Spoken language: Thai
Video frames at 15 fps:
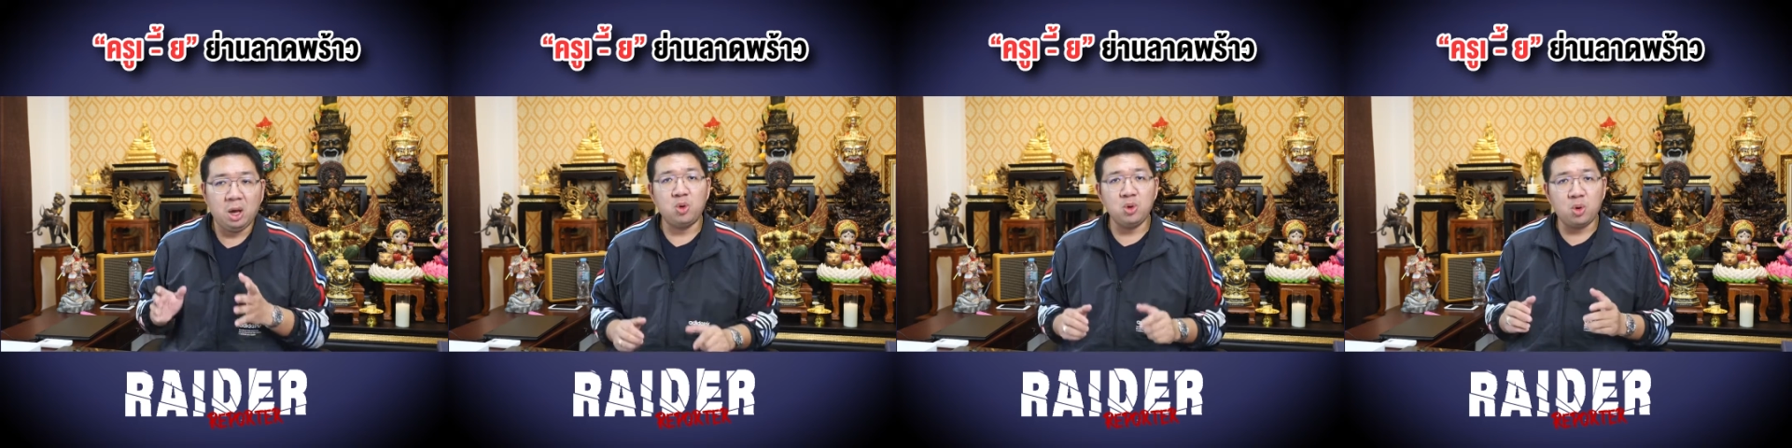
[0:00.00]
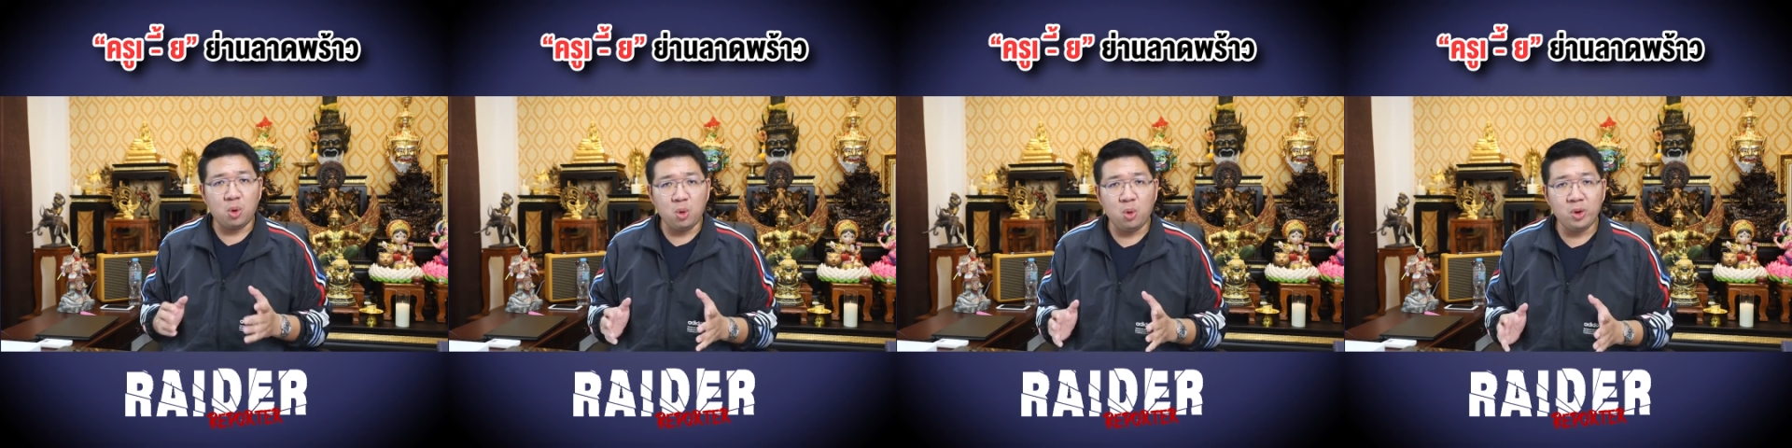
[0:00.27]
คุ
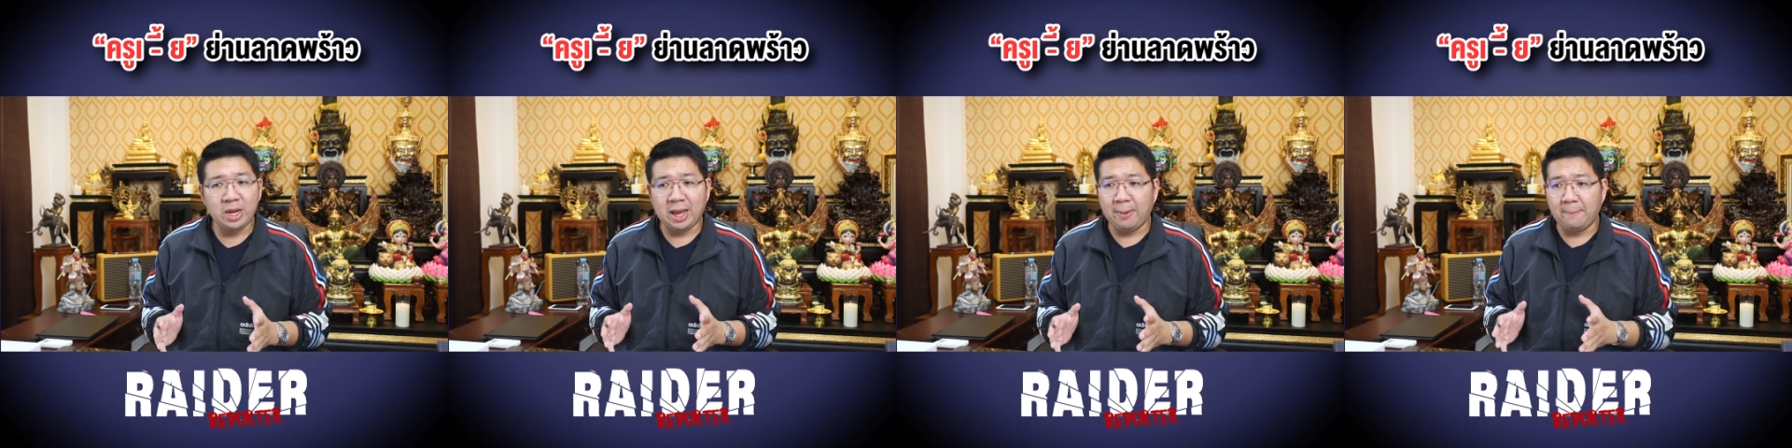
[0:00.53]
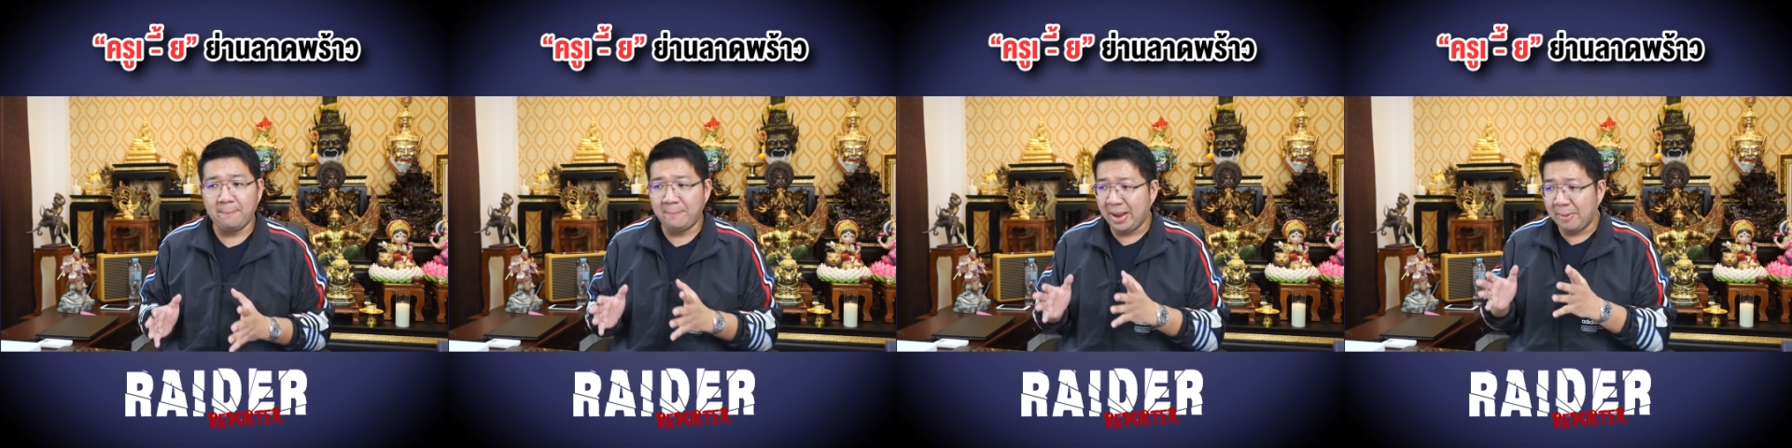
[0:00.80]
ณครูเนี่
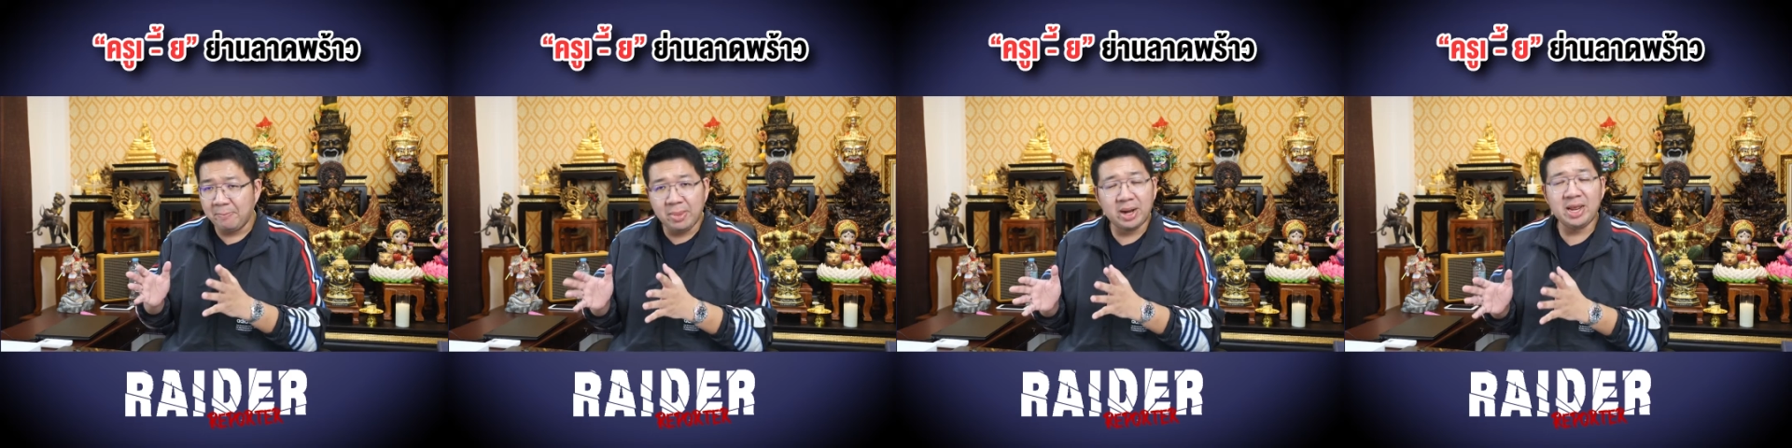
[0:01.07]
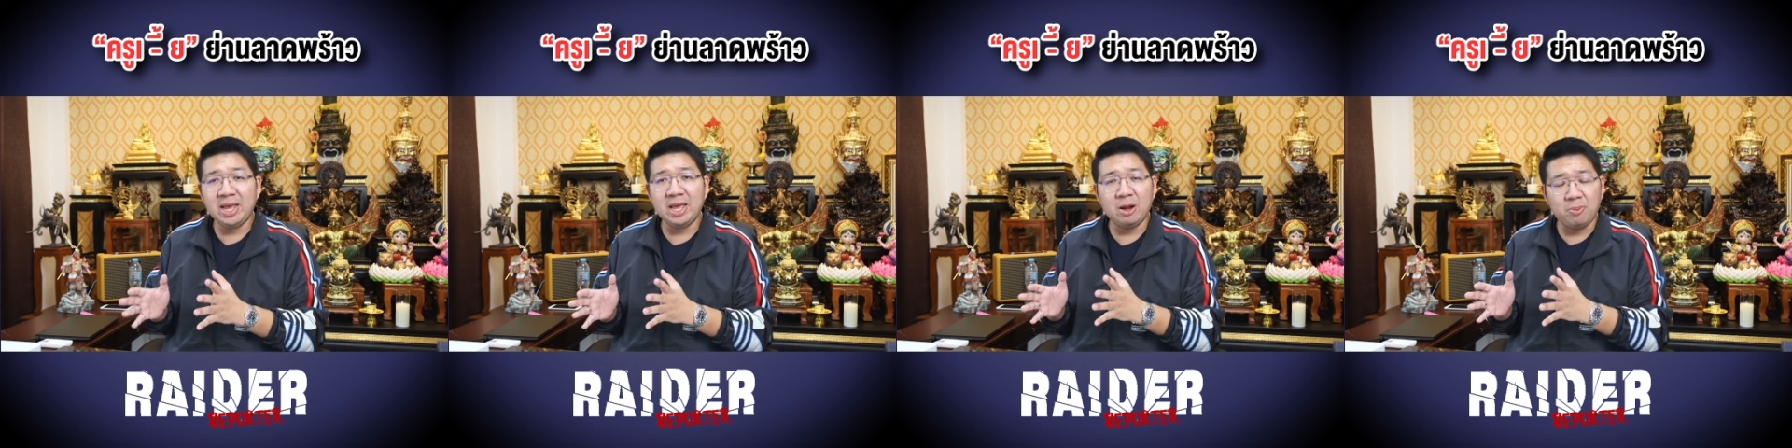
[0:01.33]
ยเมมโม
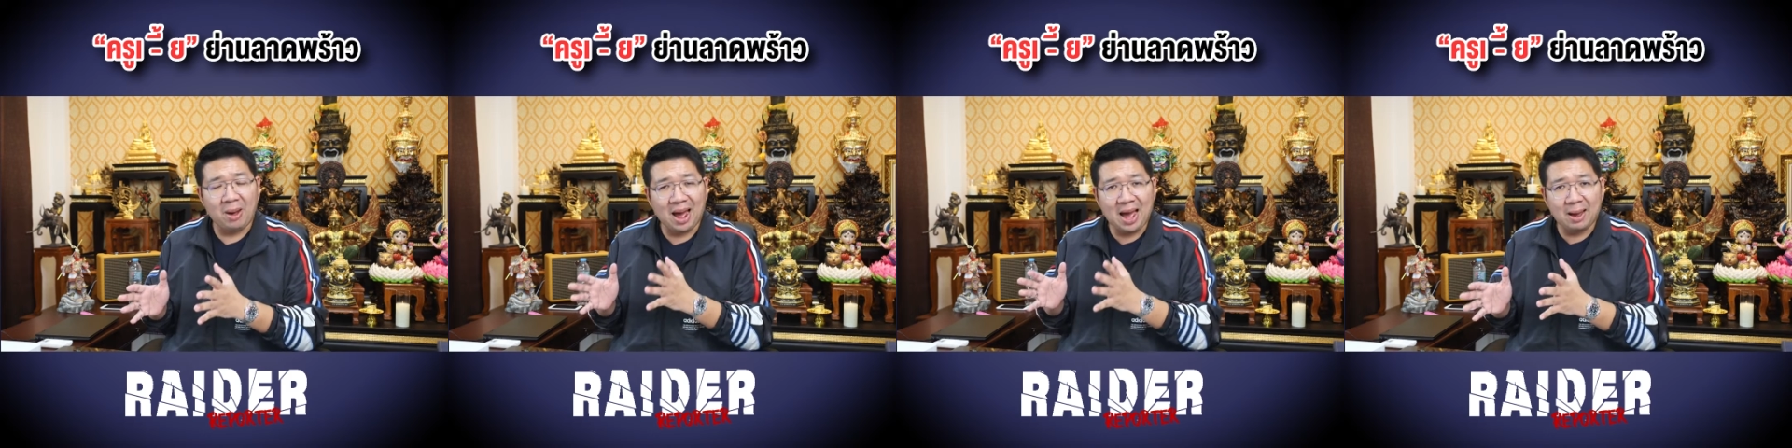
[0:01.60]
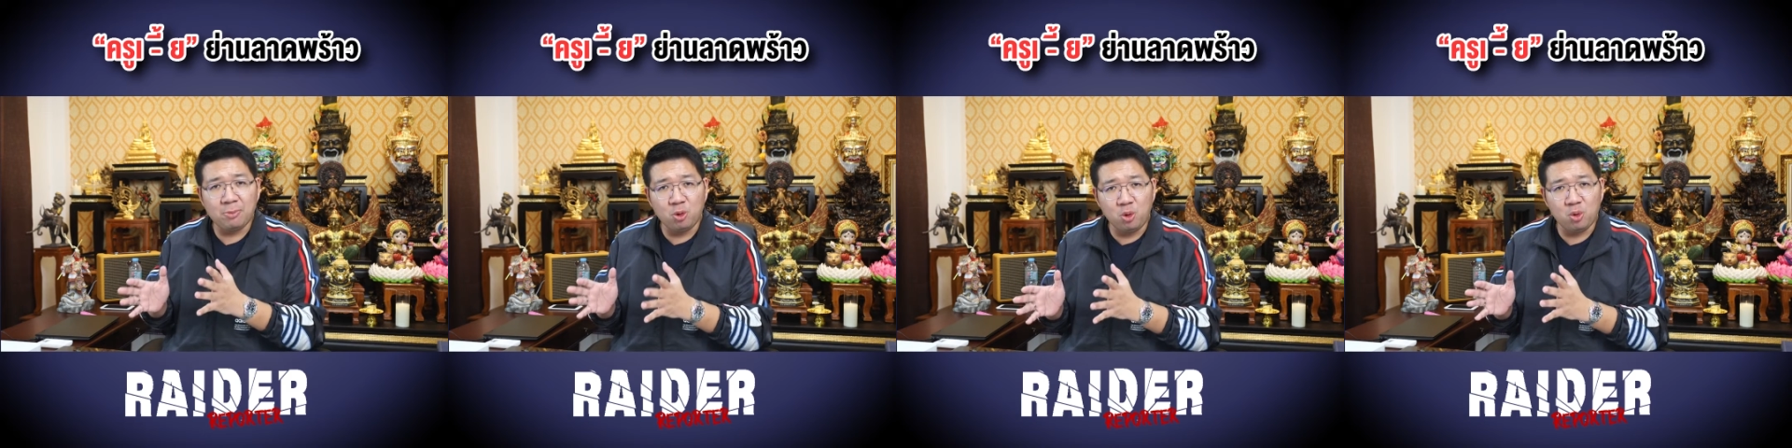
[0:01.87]
รี่
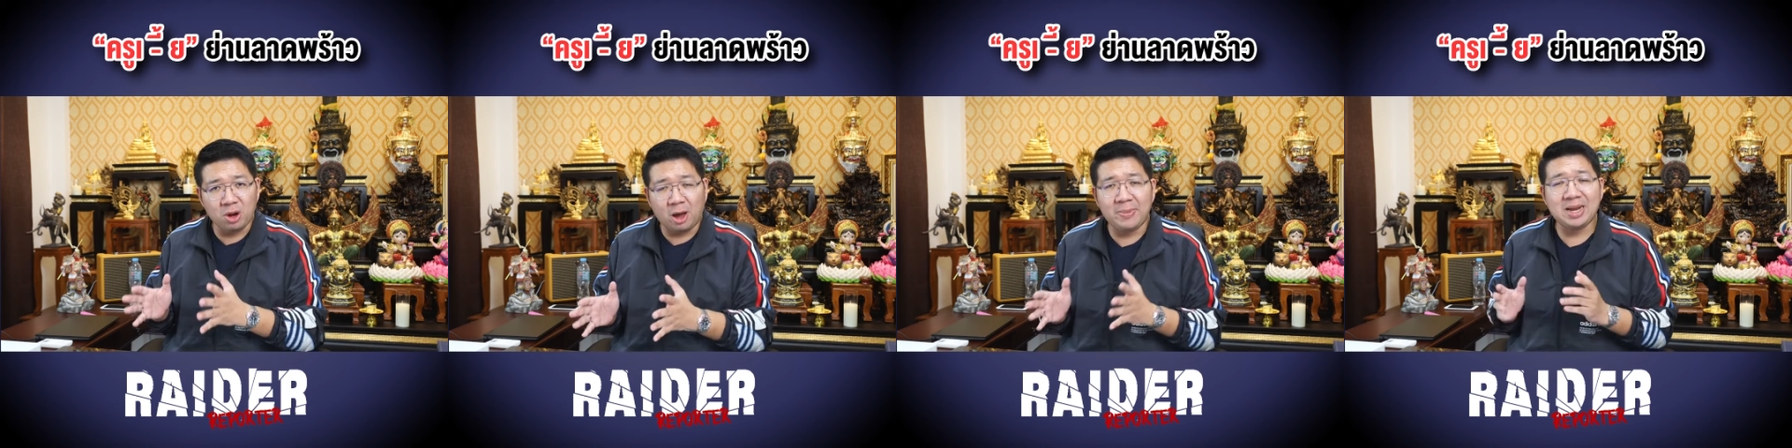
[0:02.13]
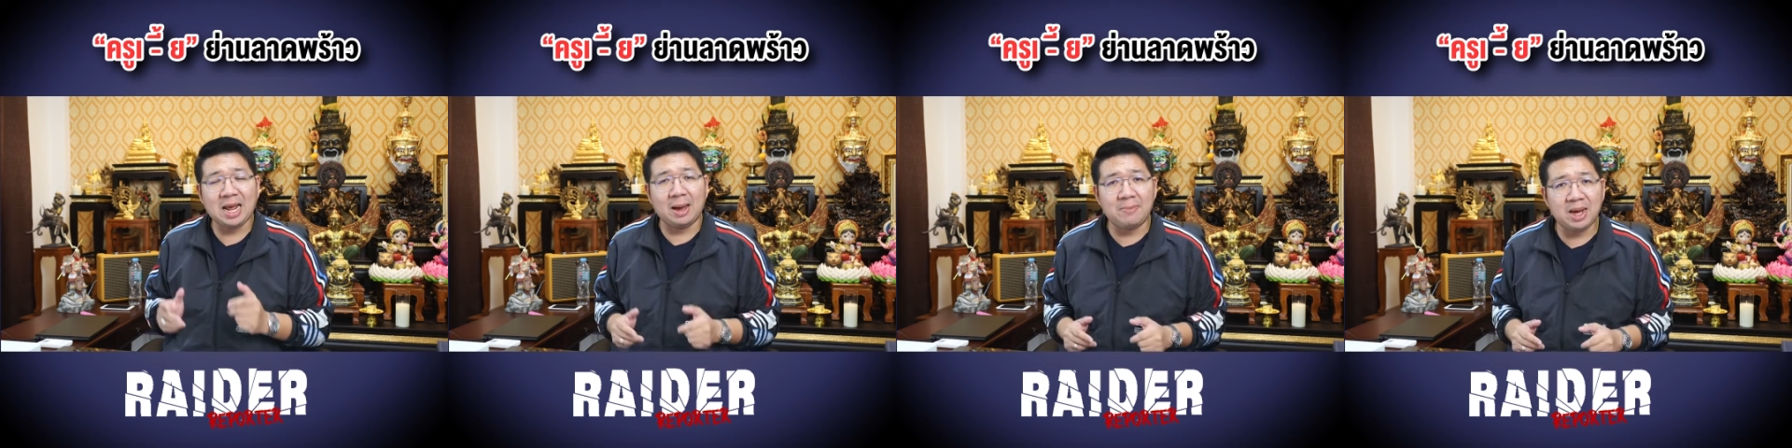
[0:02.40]
ภาพลูกเรา
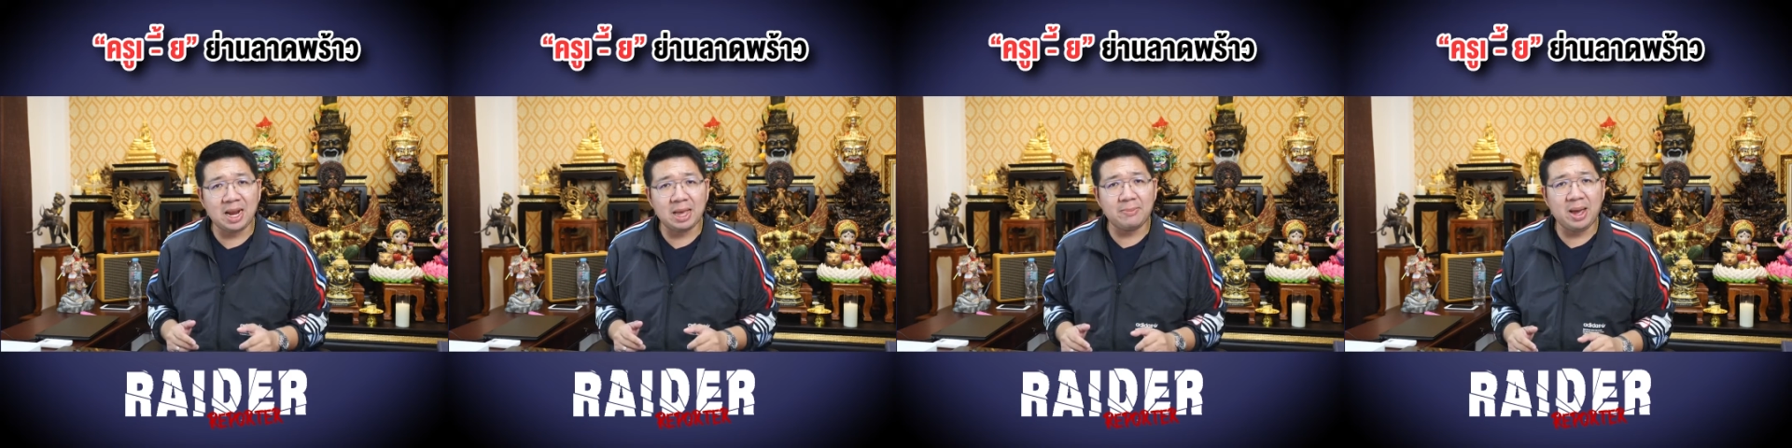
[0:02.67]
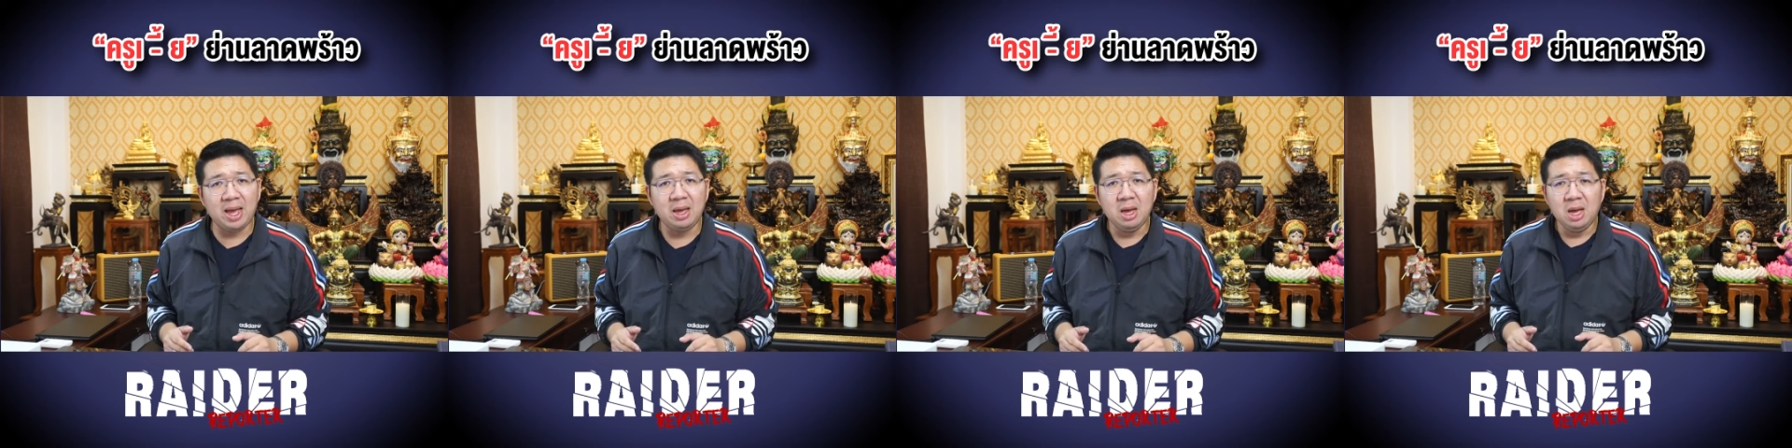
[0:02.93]
ไปทำอะไร
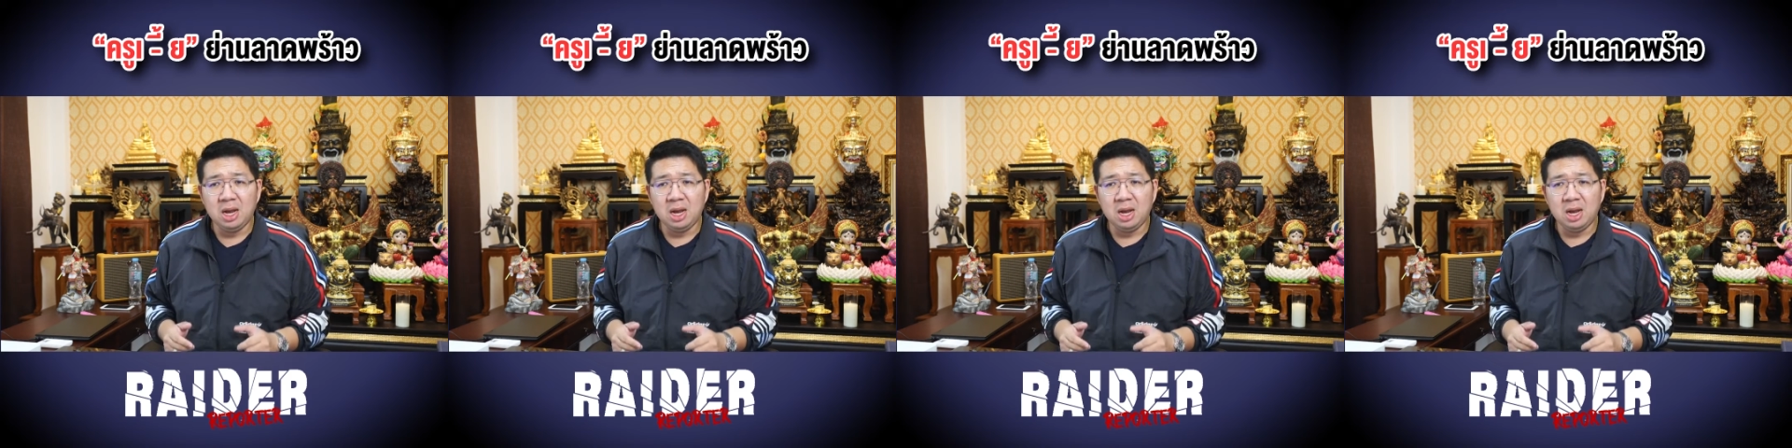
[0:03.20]
ไหม